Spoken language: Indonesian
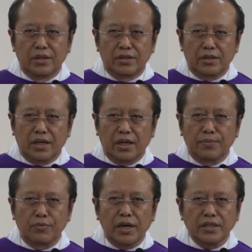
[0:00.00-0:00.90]
Setelah
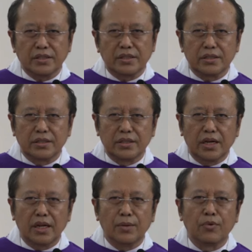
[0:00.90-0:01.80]
puas,
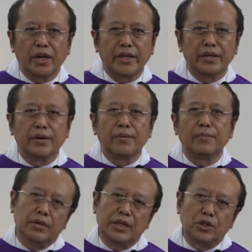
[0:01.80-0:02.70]
dia mulai
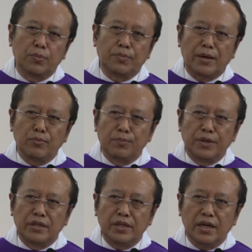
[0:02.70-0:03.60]
hidupkan
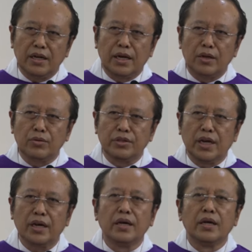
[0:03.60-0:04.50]
mobilnya, lalu
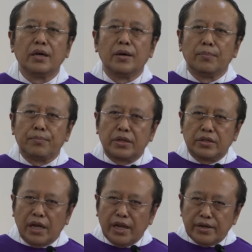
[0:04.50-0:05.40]
dia
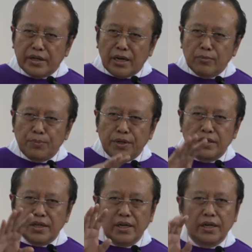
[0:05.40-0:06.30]
berjalan dengan
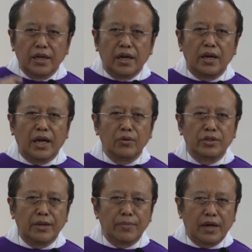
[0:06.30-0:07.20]
mobilnya, lalu
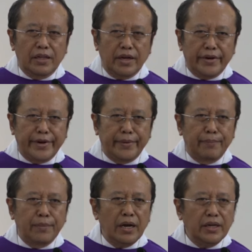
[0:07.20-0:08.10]
dia mengatakan,
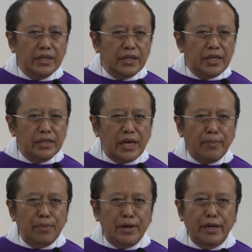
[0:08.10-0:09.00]
mari
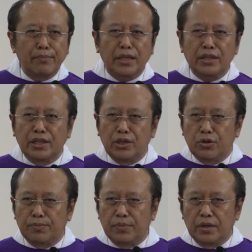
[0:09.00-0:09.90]
kita menikmati
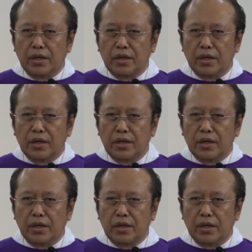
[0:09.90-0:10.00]
hidup.